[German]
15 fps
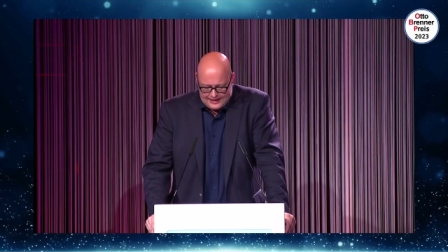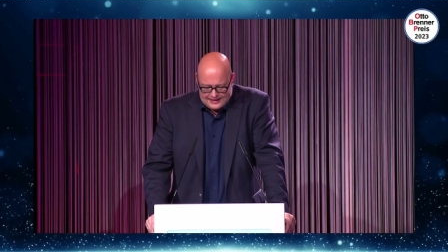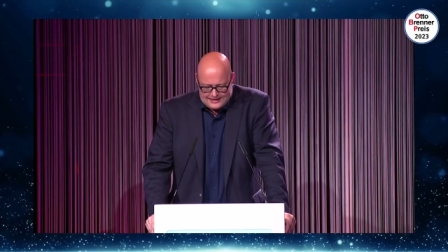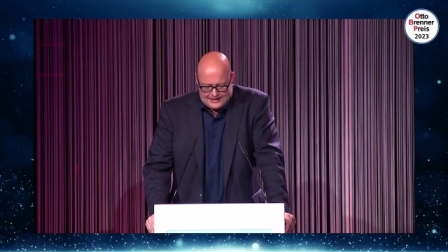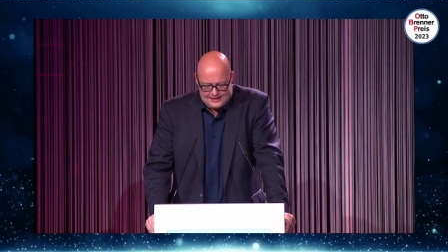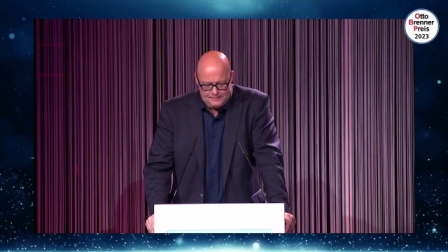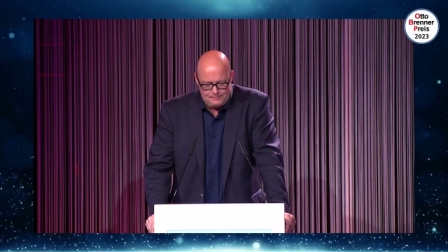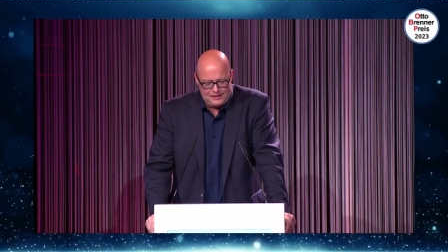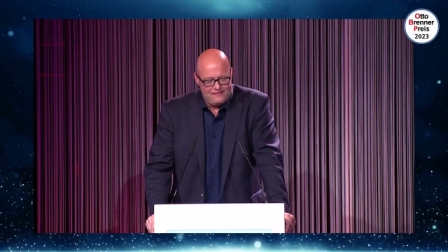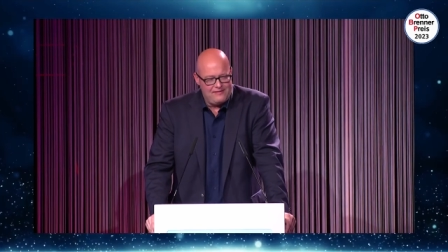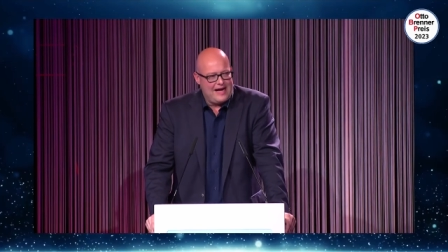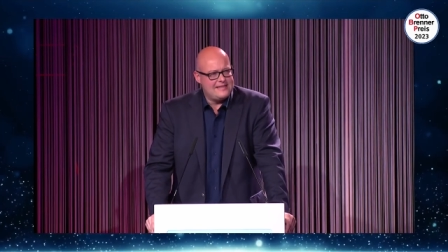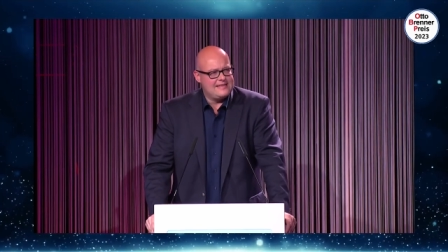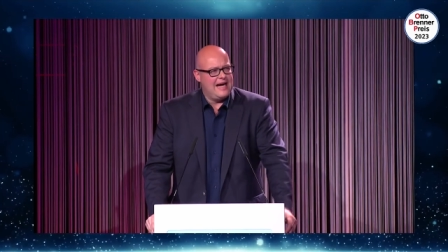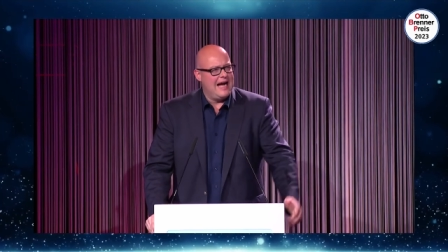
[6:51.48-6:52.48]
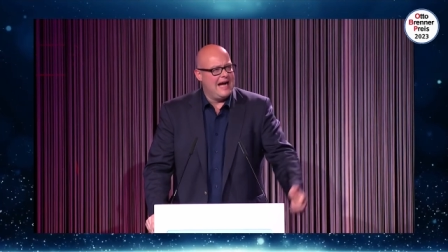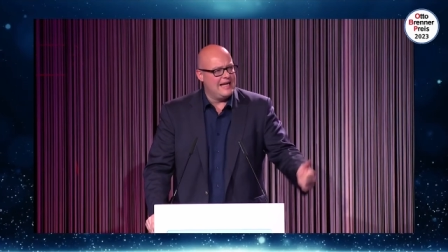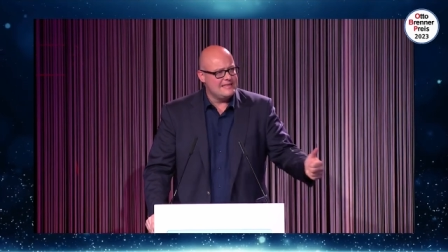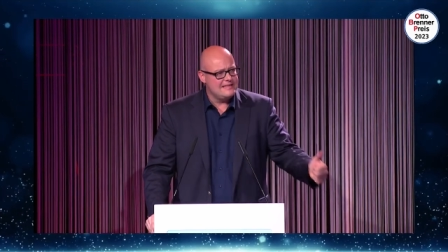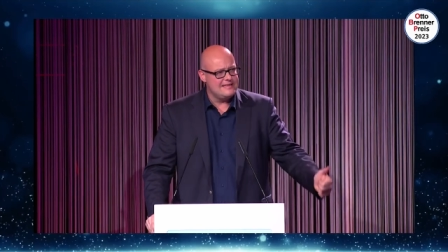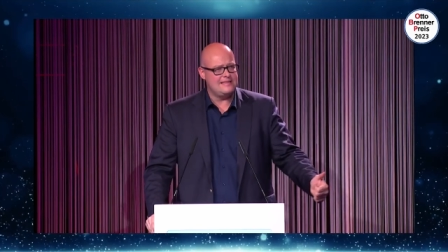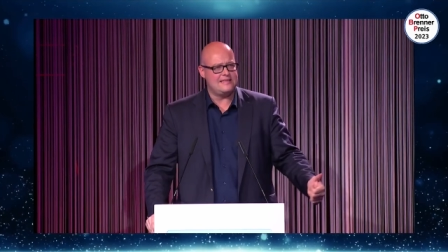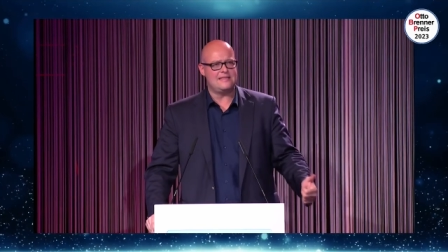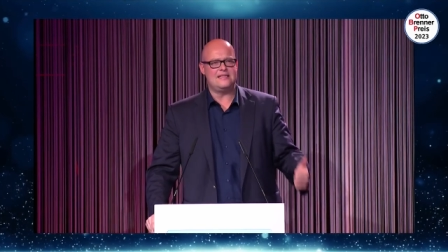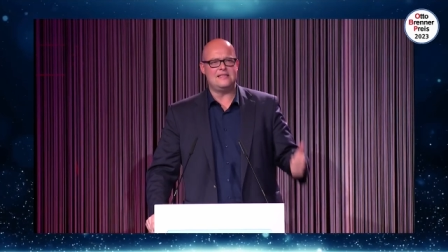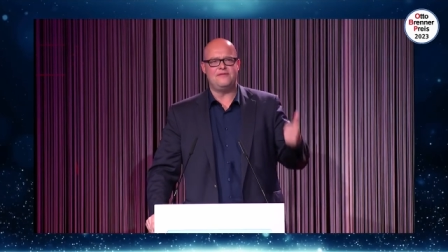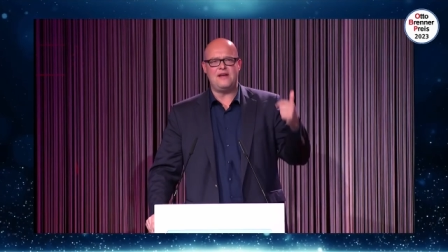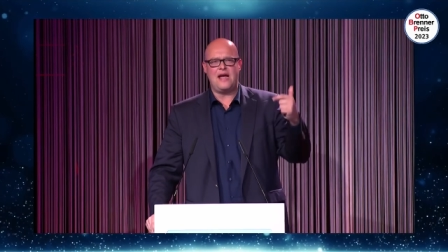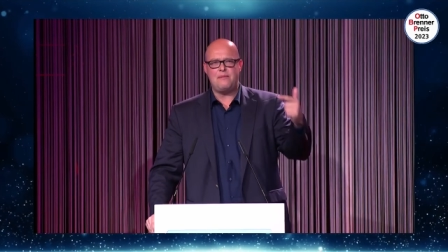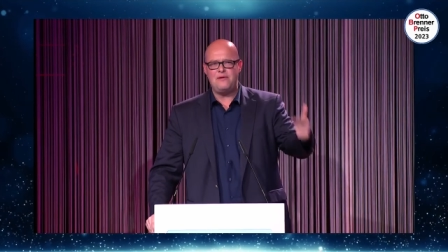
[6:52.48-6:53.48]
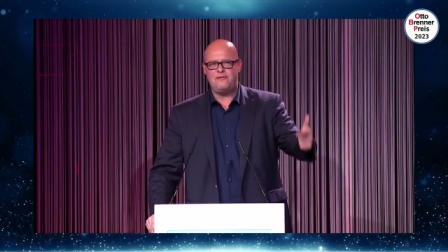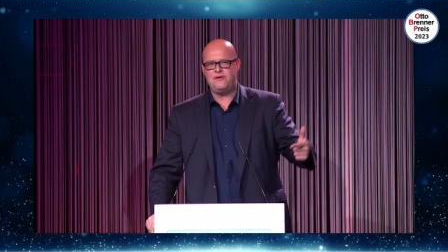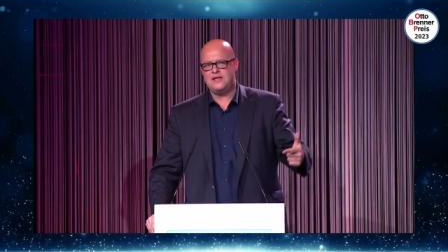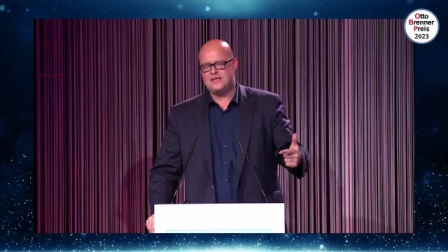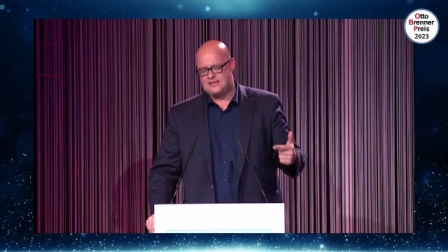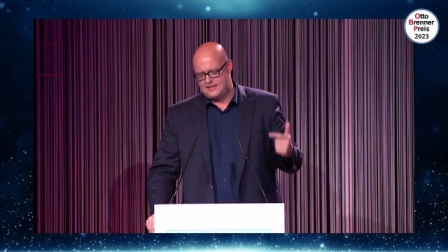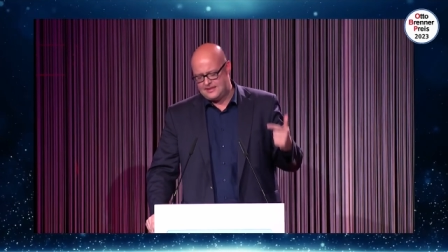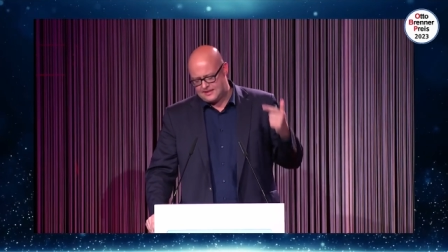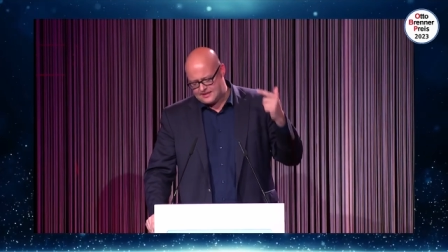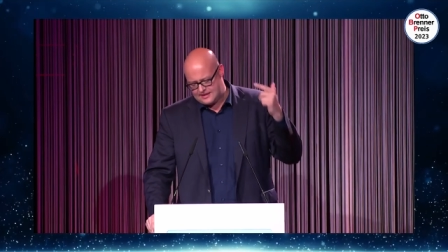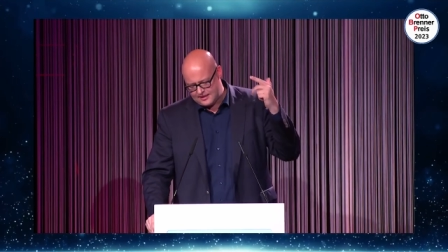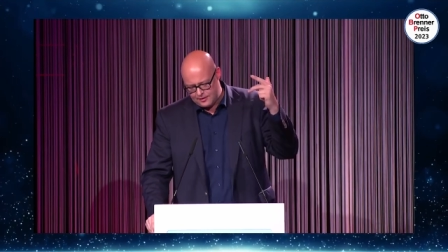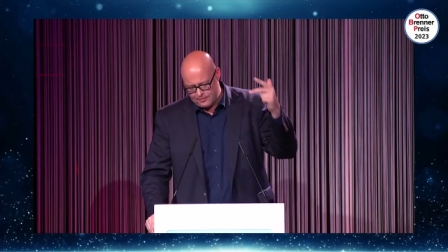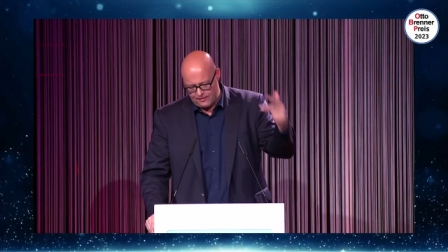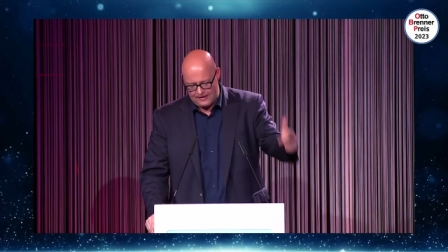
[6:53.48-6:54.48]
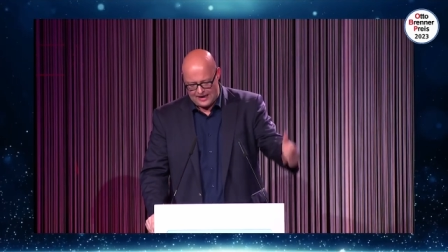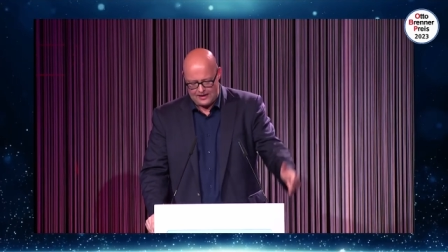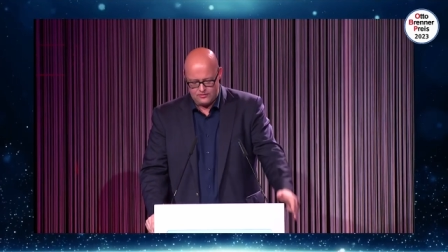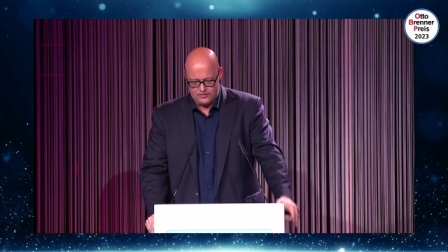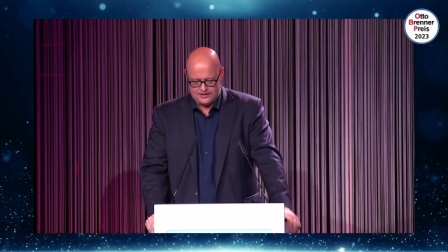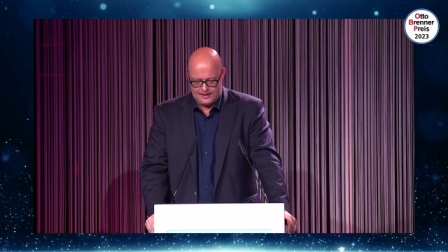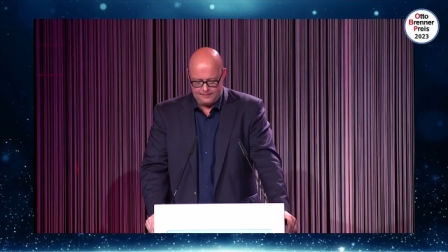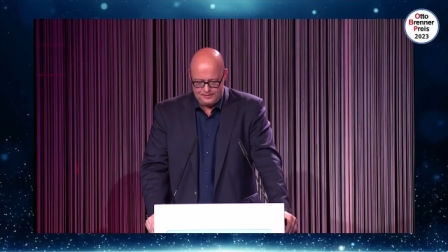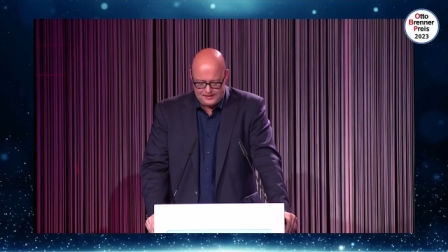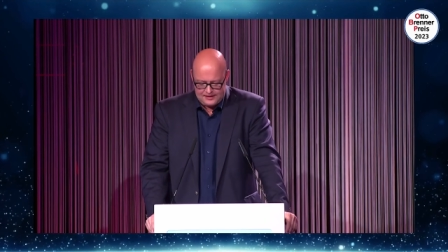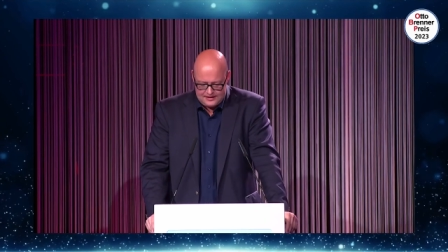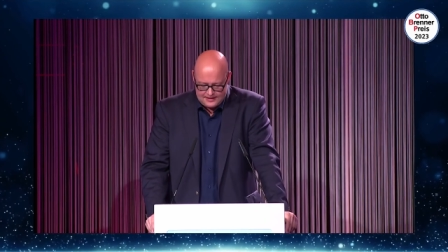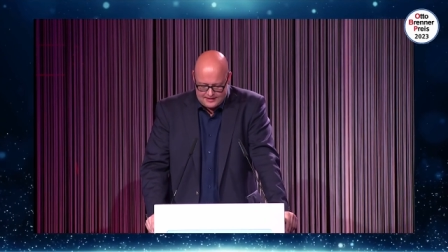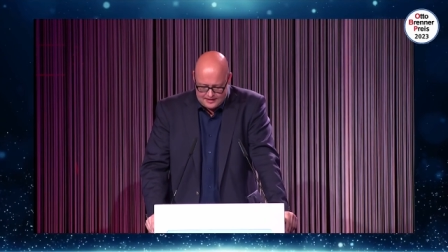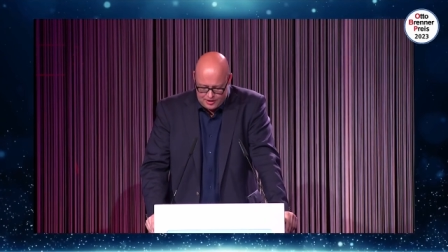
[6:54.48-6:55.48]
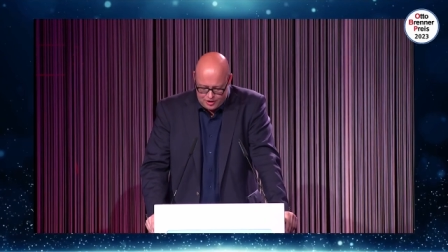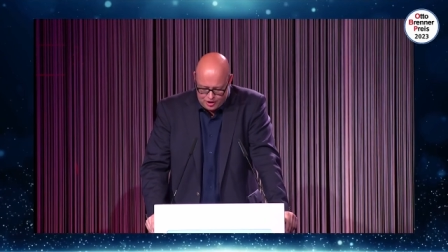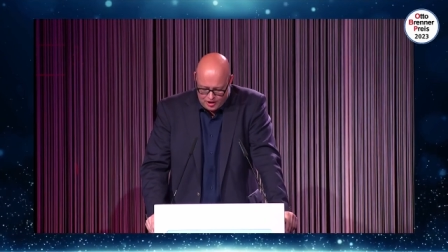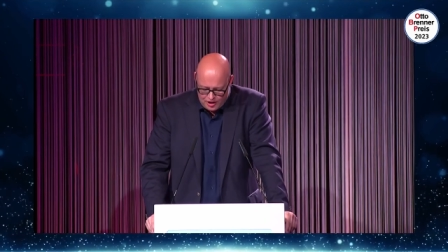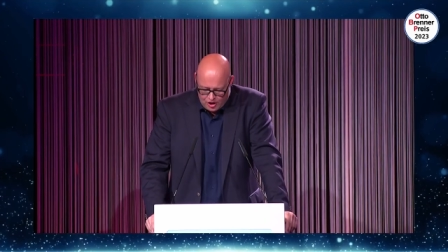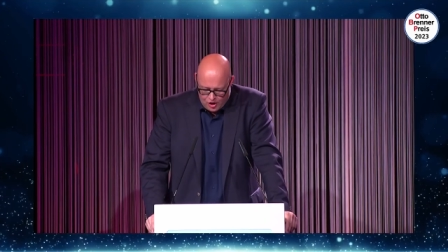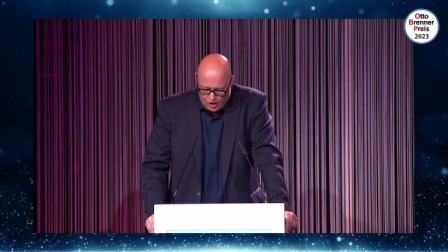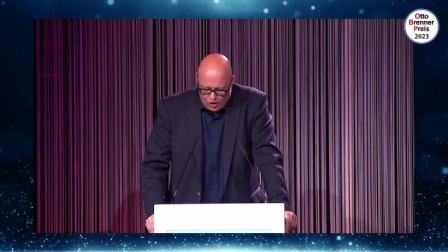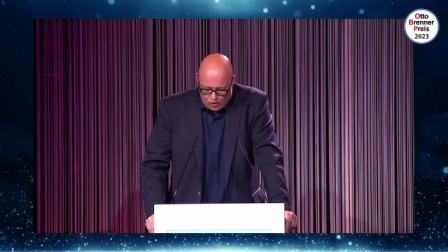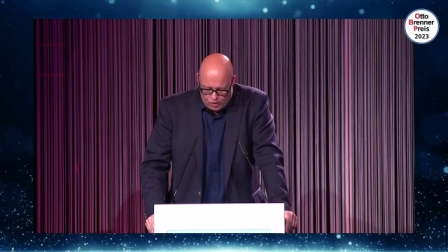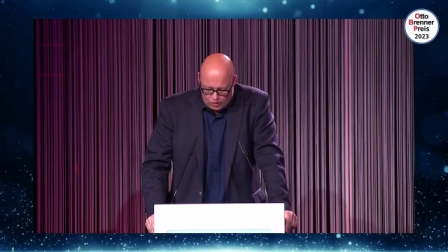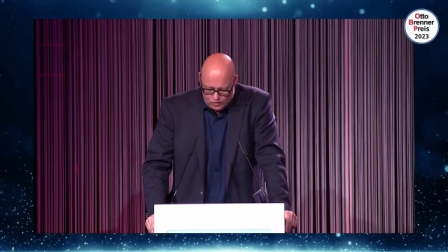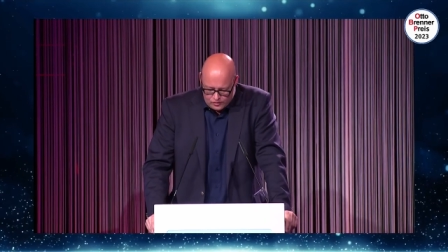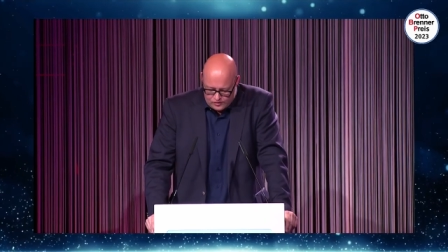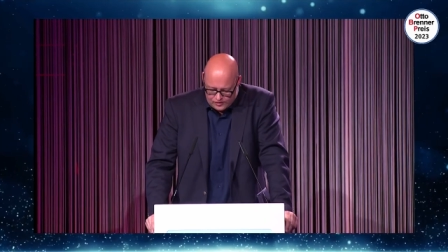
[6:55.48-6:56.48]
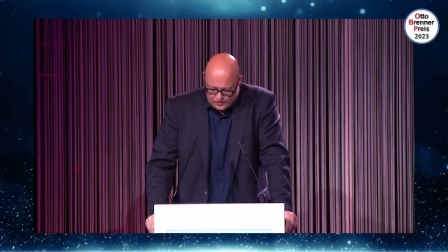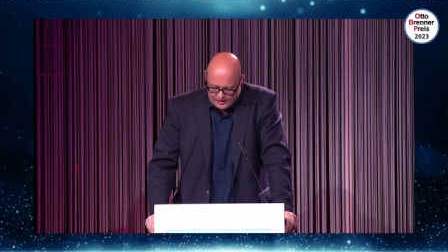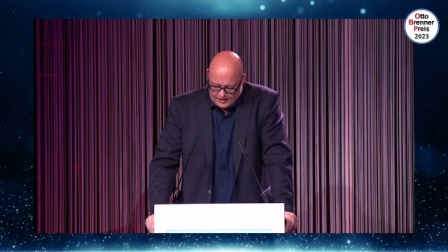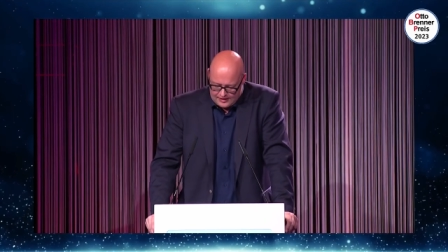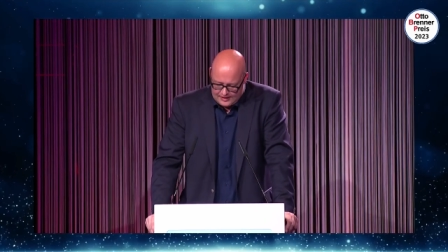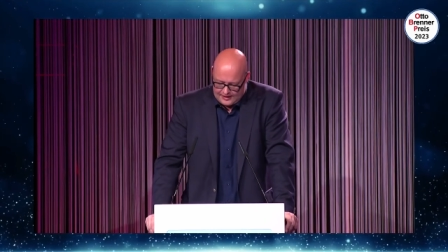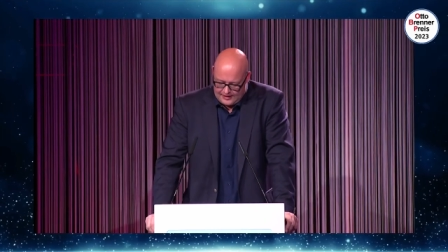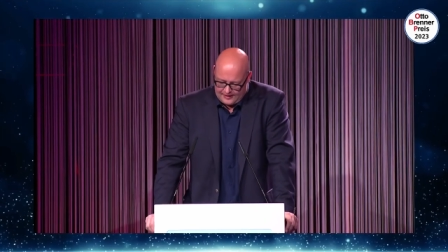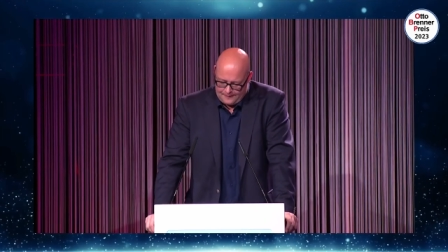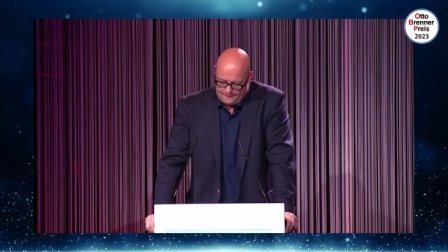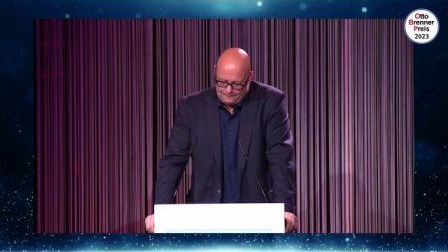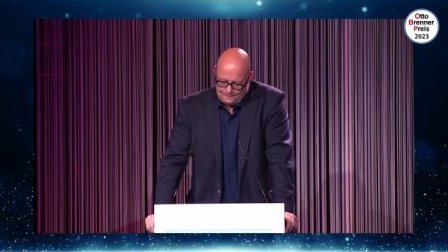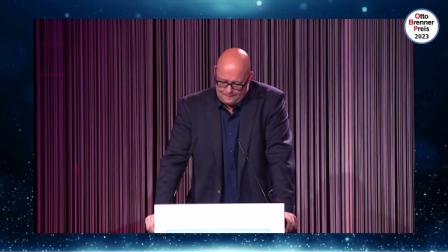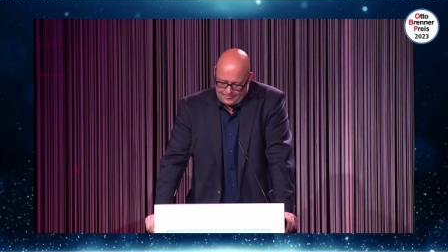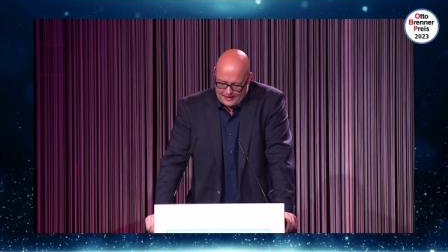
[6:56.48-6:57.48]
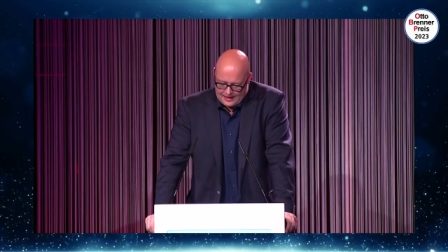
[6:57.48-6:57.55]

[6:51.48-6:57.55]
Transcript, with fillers: sind in privater Hand, sie sind werbefinanziert, sie sind überwachungskapitalistisch und ähm,